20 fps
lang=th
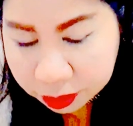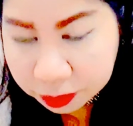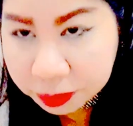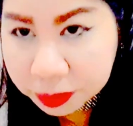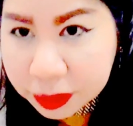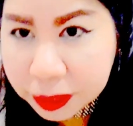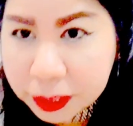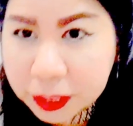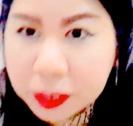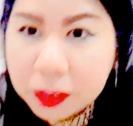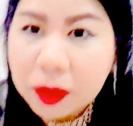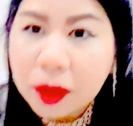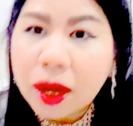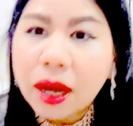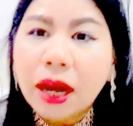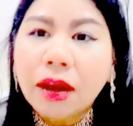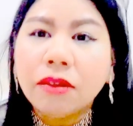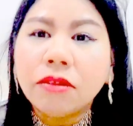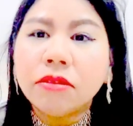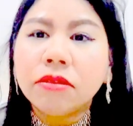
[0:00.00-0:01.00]
วันนี้เราก็
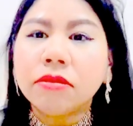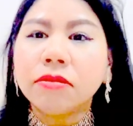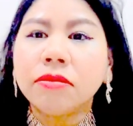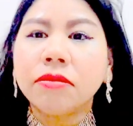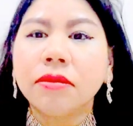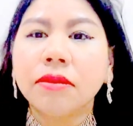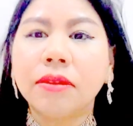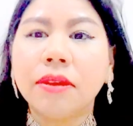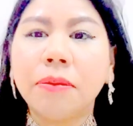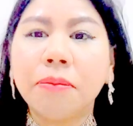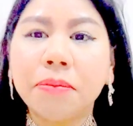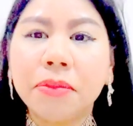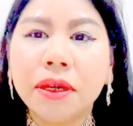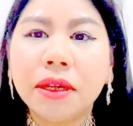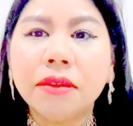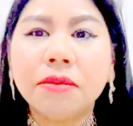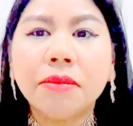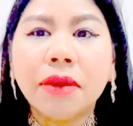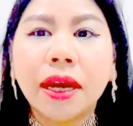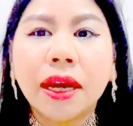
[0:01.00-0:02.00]
เอาเซมเปิ
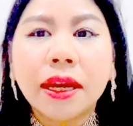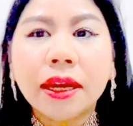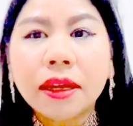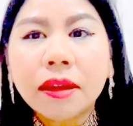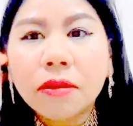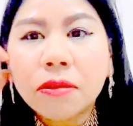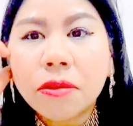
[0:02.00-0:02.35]
ลมาให้